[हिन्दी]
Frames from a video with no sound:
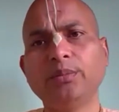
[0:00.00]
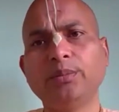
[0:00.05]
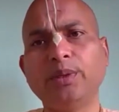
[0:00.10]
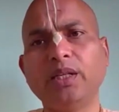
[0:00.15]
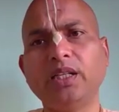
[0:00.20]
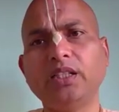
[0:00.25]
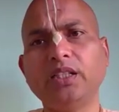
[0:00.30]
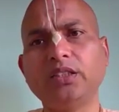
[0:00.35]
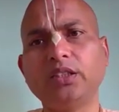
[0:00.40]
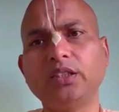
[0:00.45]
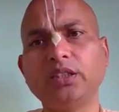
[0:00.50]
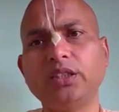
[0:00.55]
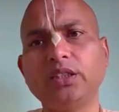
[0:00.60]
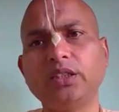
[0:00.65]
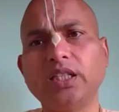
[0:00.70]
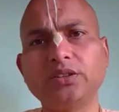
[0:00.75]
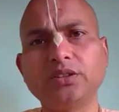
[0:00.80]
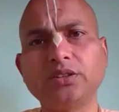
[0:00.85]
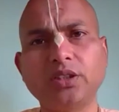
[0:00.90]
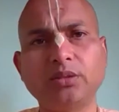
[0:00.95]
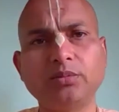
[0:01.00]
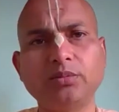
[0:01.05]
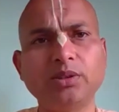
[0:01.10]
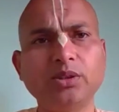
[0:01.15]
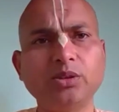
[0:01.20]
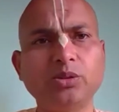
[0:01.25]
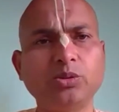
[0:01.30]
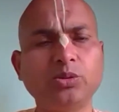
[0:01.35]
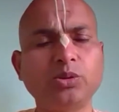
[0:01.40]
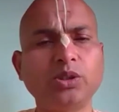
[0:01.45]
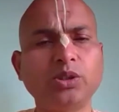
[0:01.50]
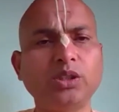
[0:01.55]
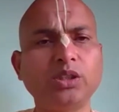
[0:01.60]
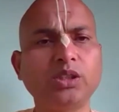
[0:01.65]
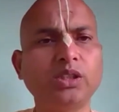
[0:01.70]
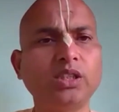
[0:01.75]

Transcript: पहली क्रिया है श्रवण दूसरी